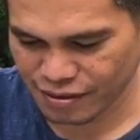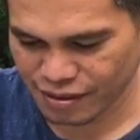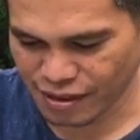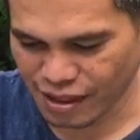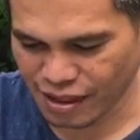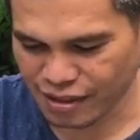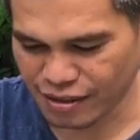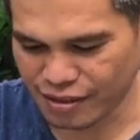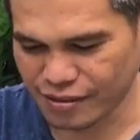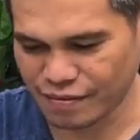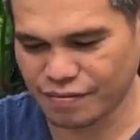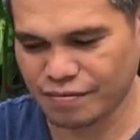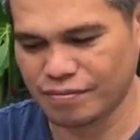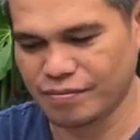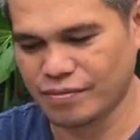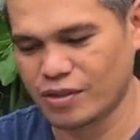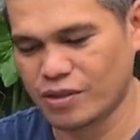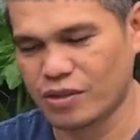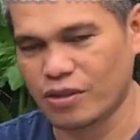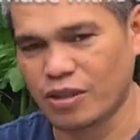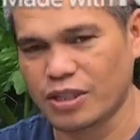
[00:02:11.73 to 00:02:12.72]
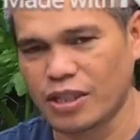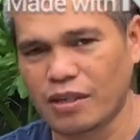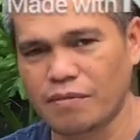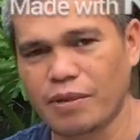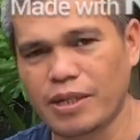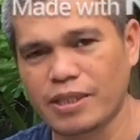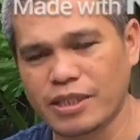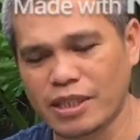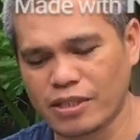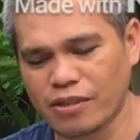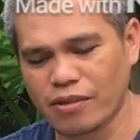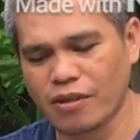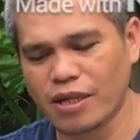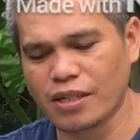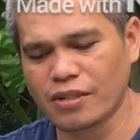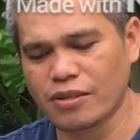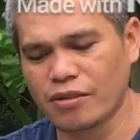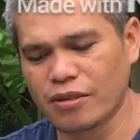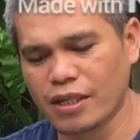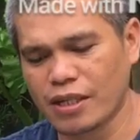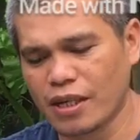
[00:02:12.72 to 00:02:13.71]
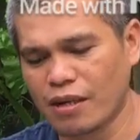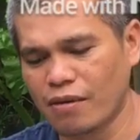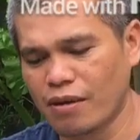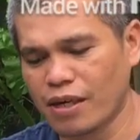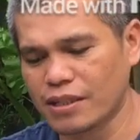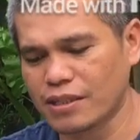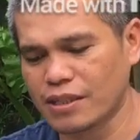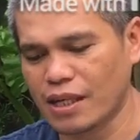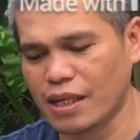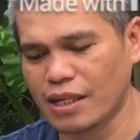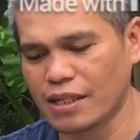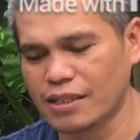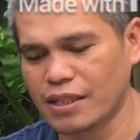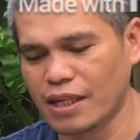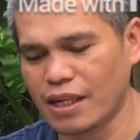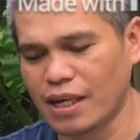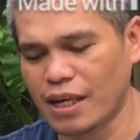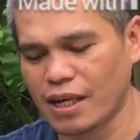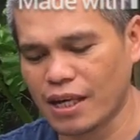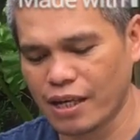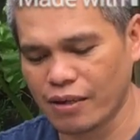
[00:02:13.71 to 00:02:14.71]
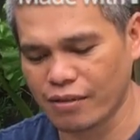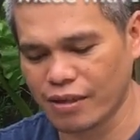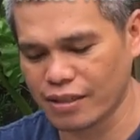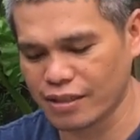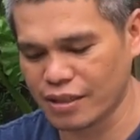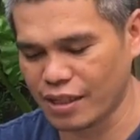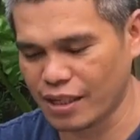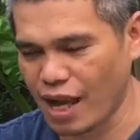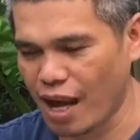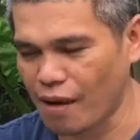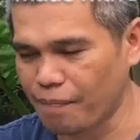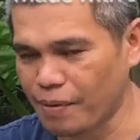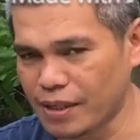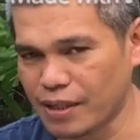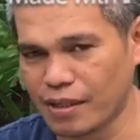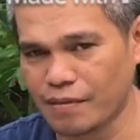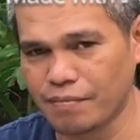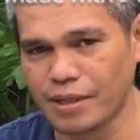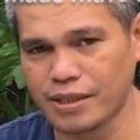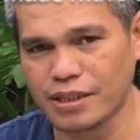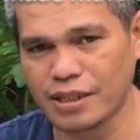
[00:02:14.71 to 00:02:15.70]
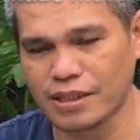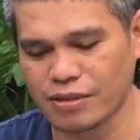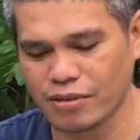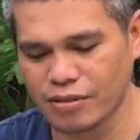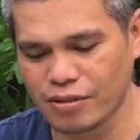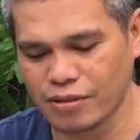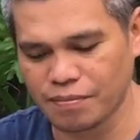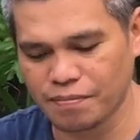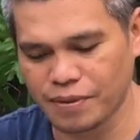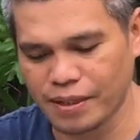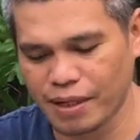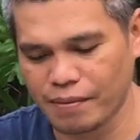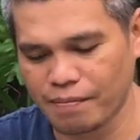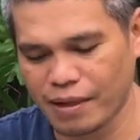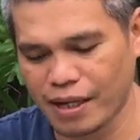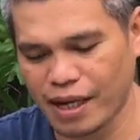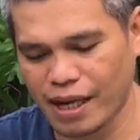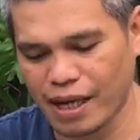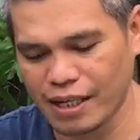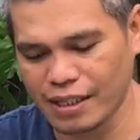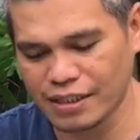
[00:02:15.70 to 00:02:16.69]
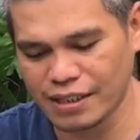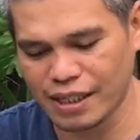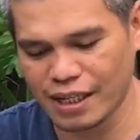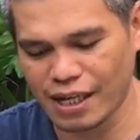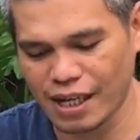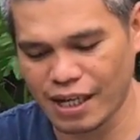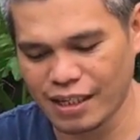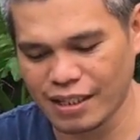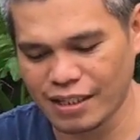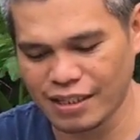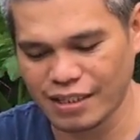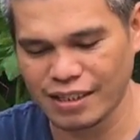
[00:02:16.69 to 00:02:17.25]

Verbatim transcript: Yan. So isang beses ko lang to ginawa sa isang araw kasi apat na beses ko to pinapakain sila.